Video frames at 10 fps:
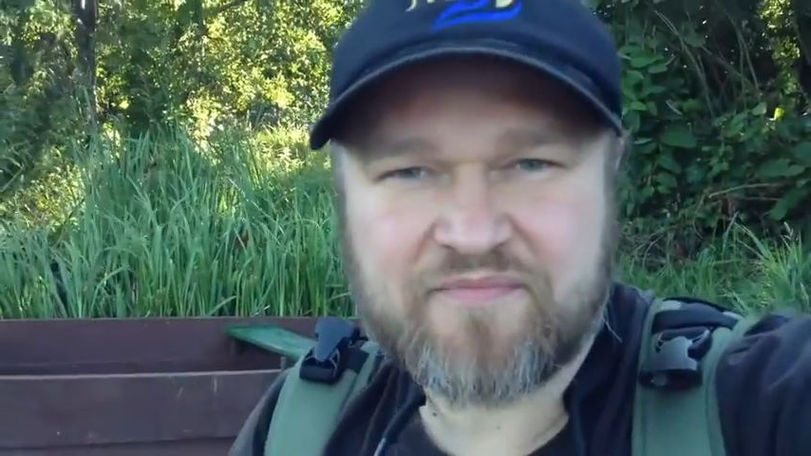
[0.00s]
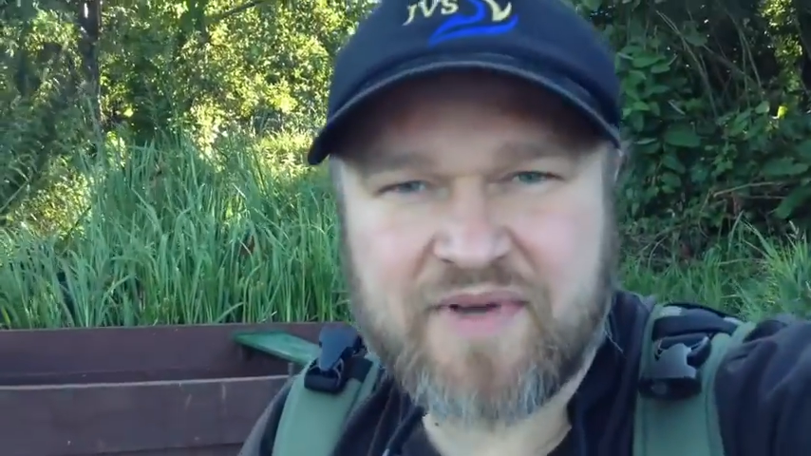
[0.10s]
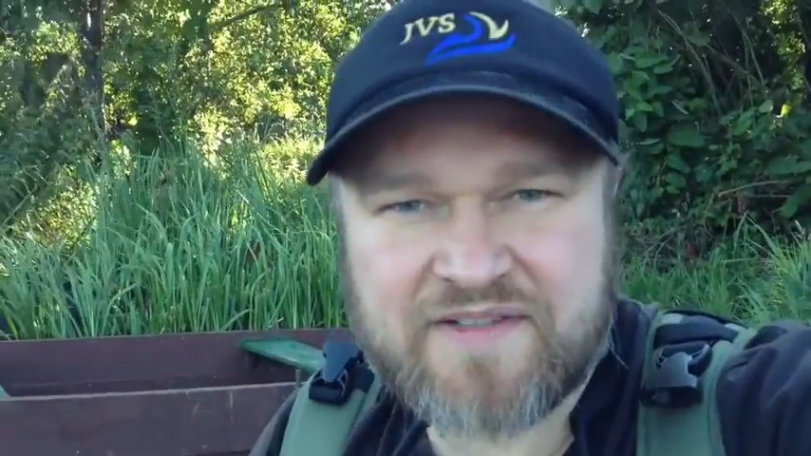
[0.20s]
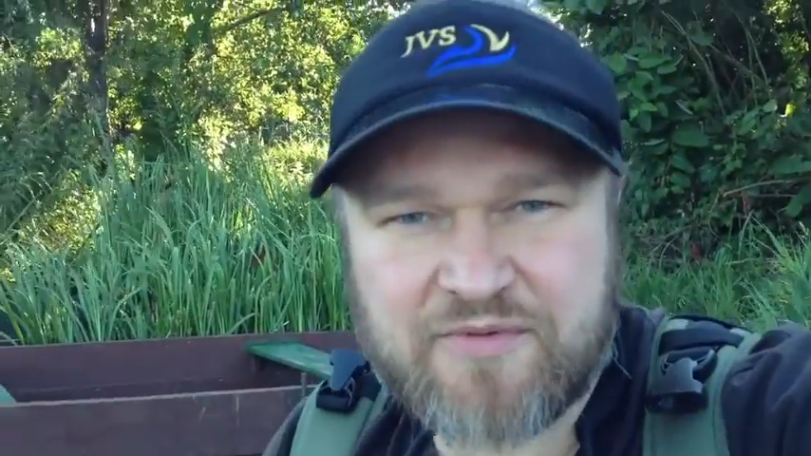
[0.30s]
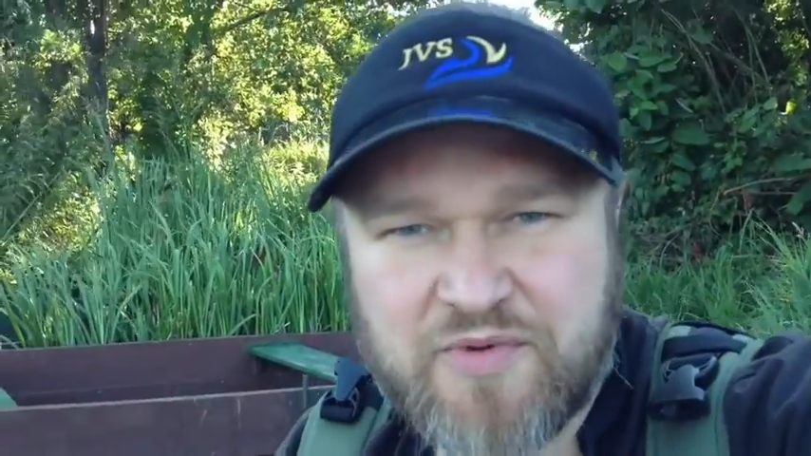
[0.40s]

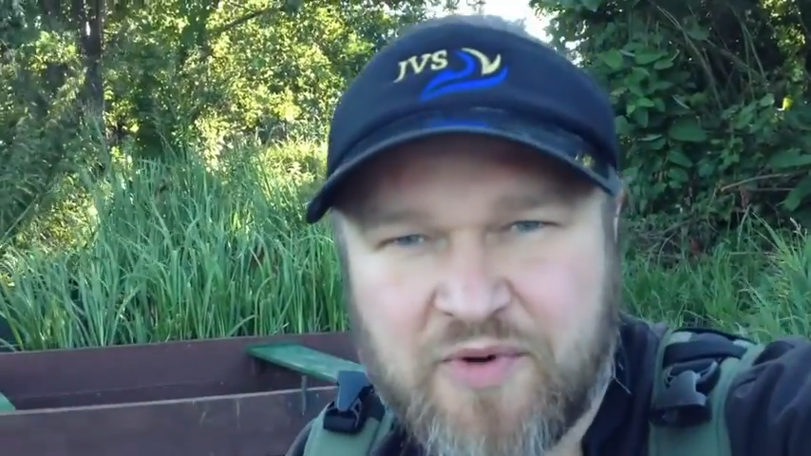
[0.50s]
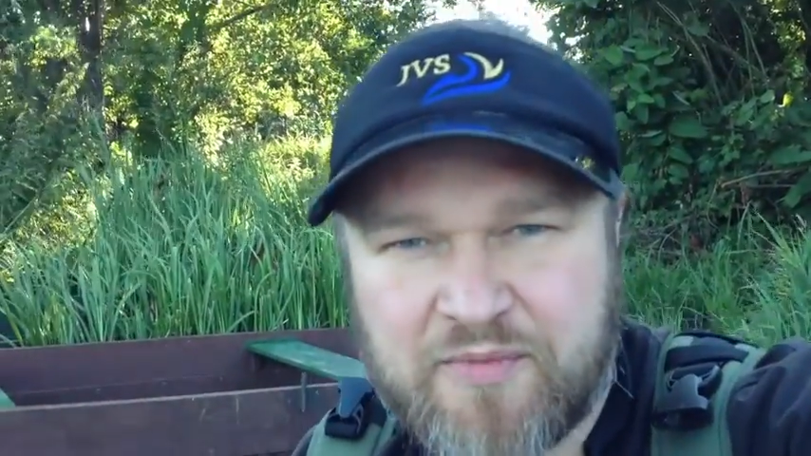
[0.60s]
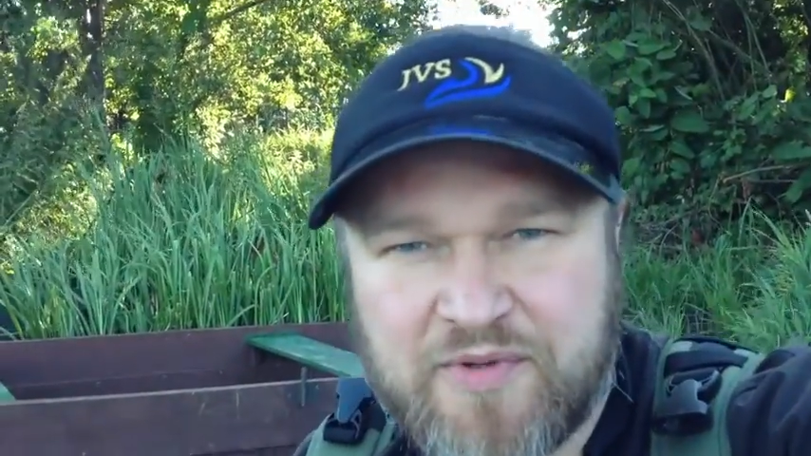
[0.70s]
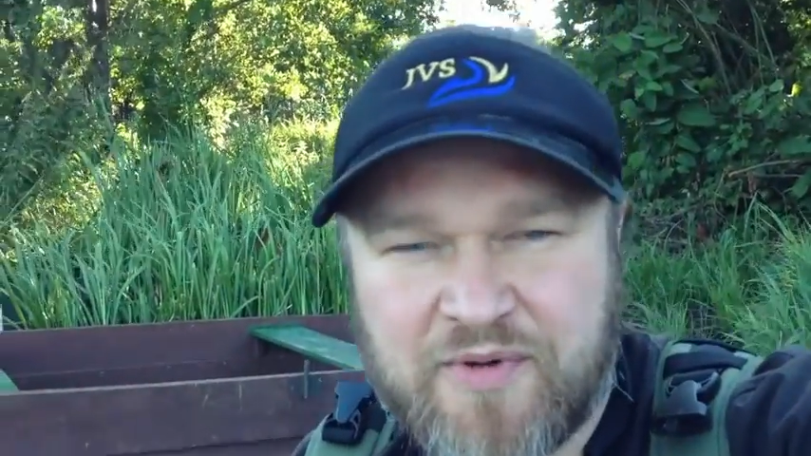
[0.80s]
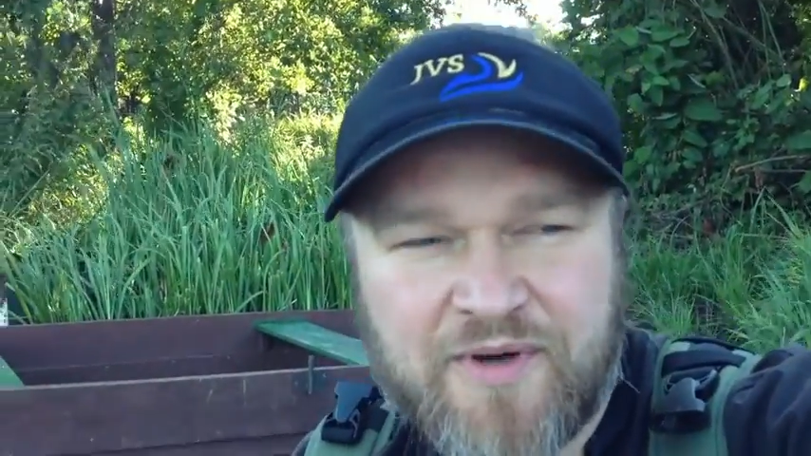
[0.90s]
Bardzo miło
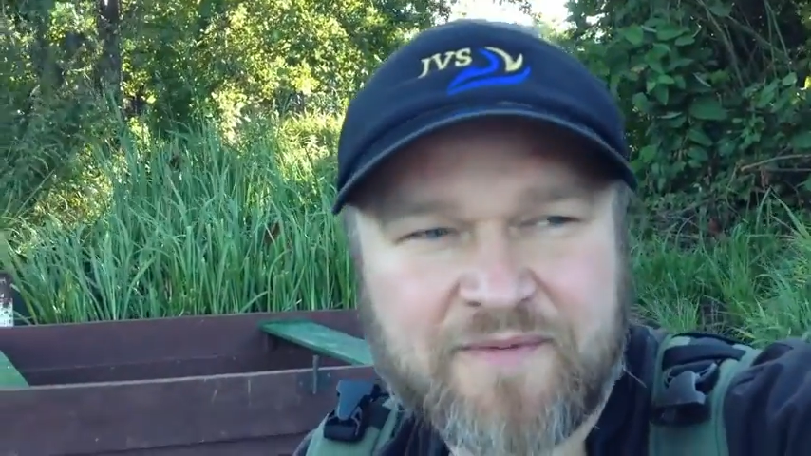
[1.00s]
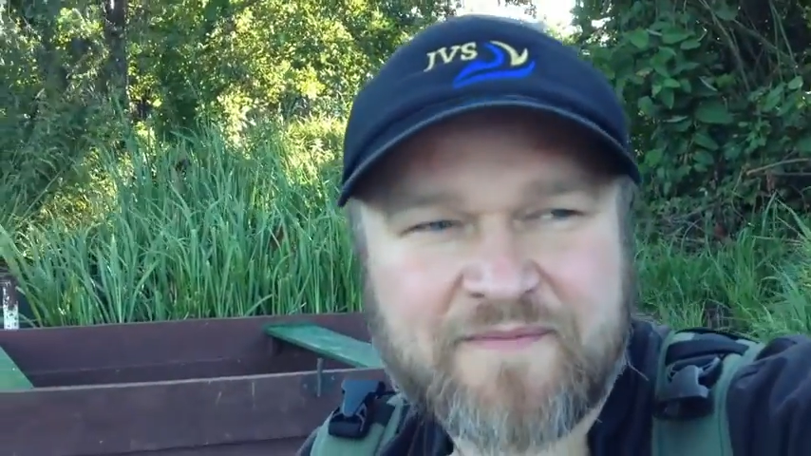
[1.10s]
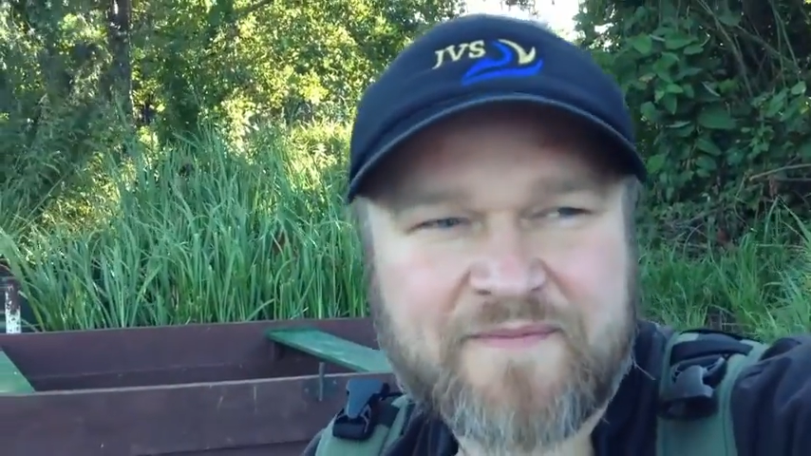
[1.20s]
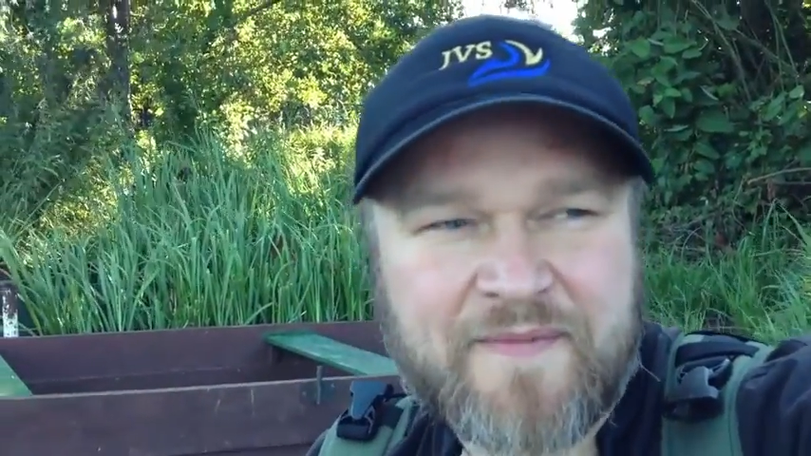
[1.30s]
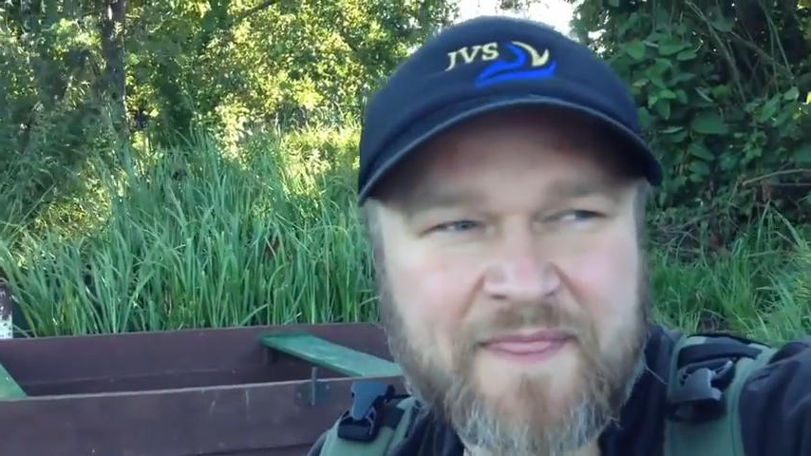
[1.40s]
było
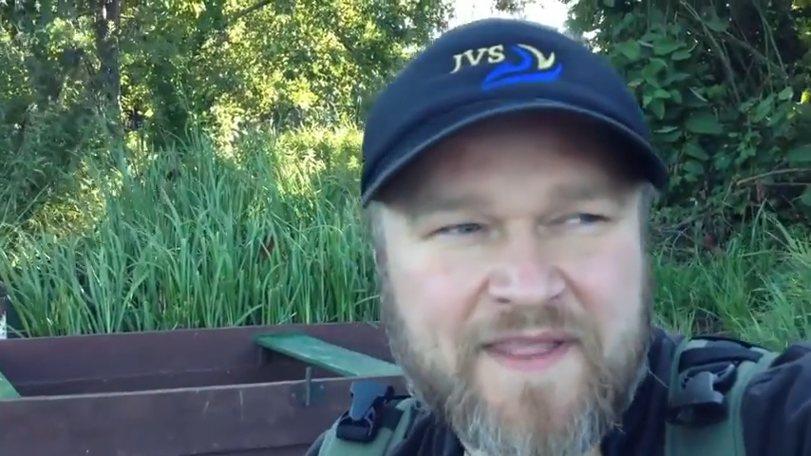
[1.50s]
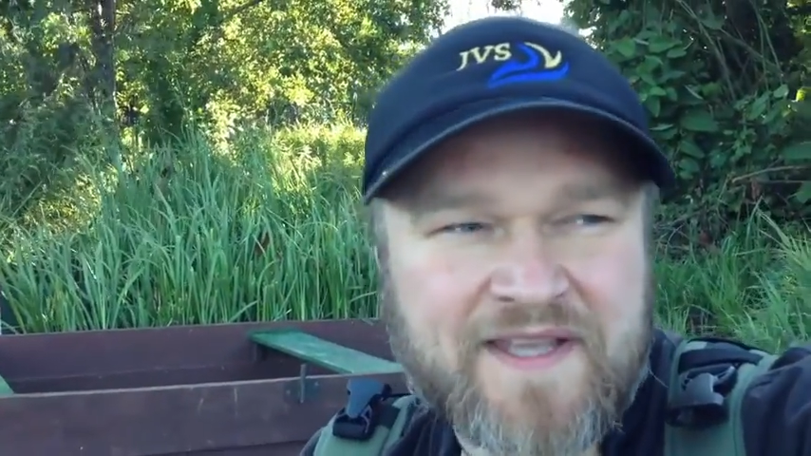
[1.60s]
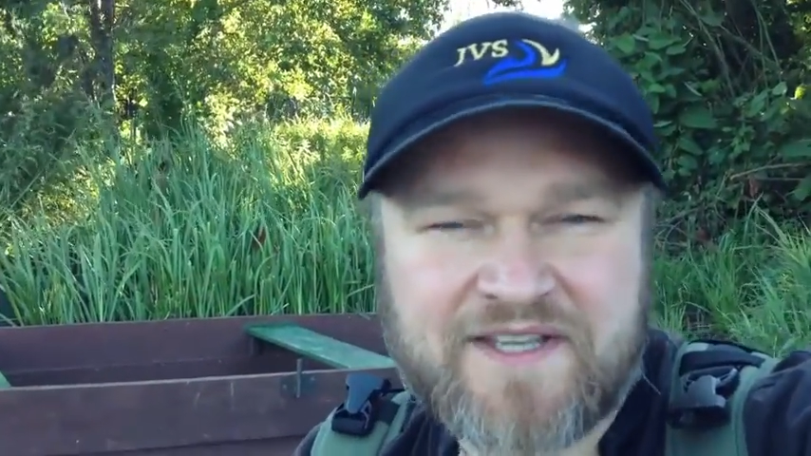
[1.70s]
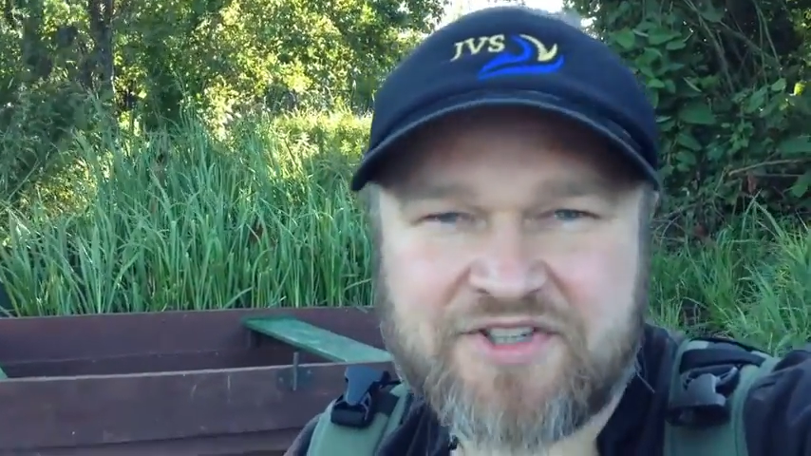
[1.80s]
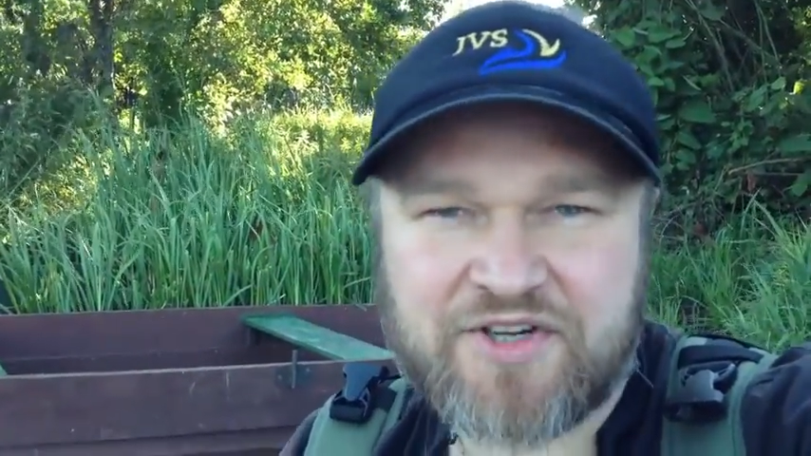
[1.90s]

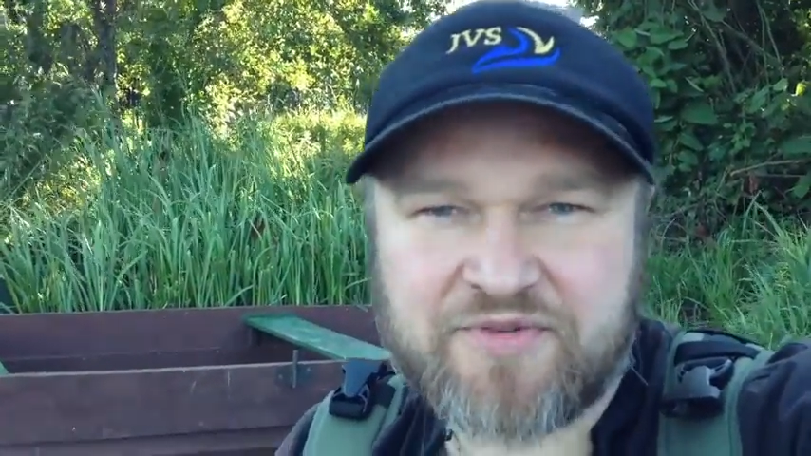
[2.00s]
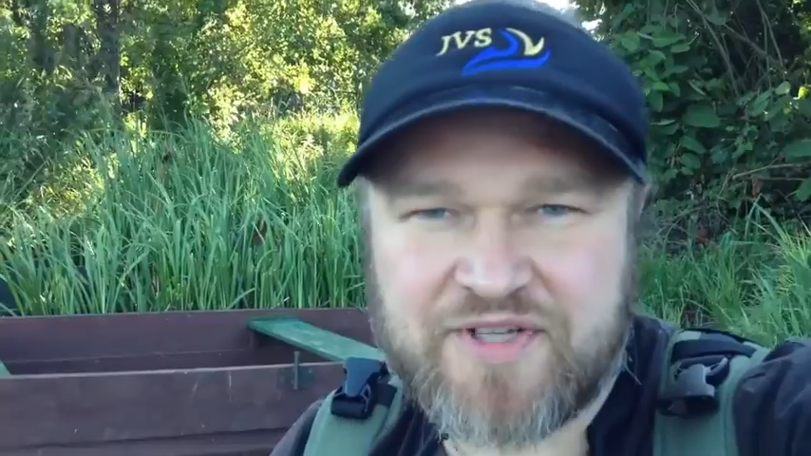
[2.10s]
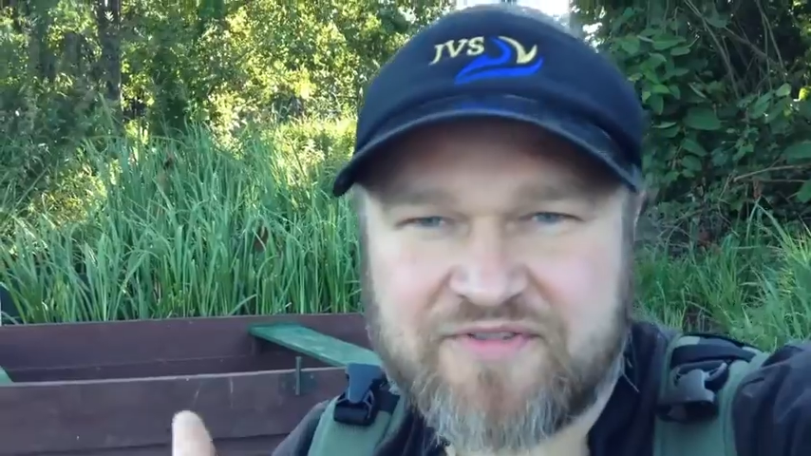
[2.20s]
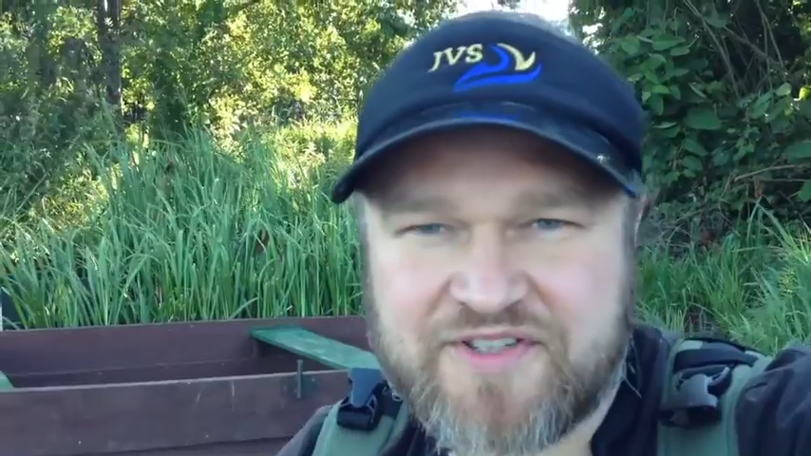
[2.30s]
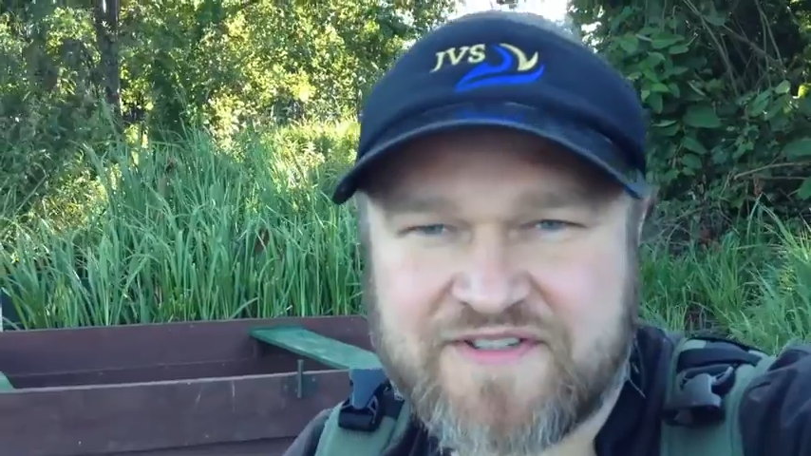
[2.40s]
i
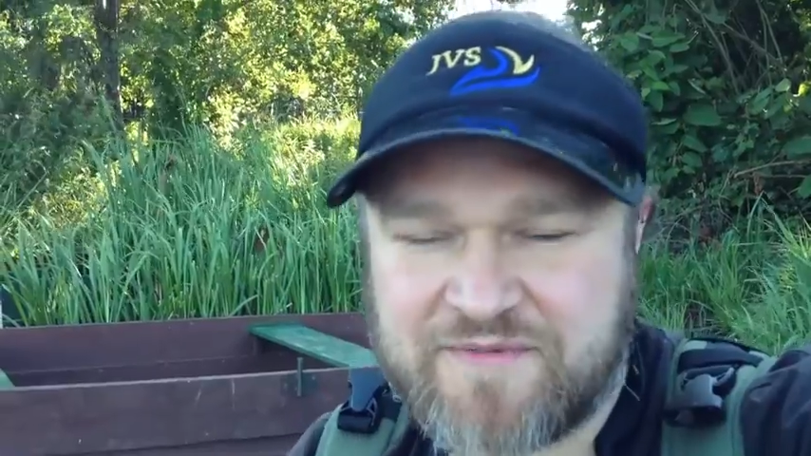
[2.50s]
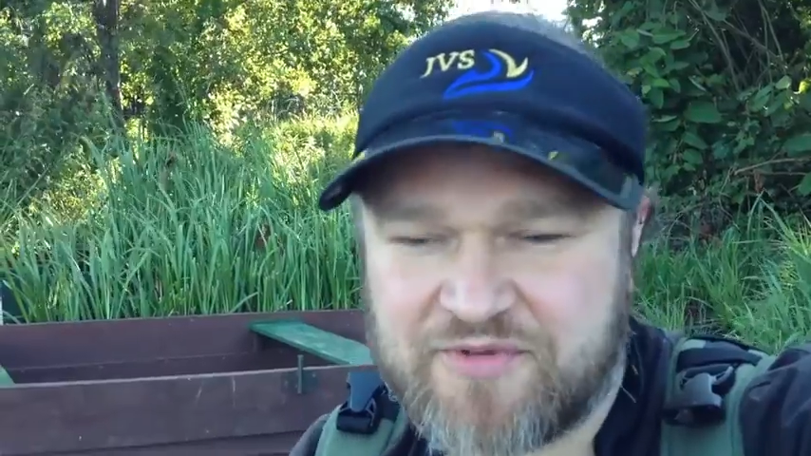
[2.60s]
dziękuję wszystkim,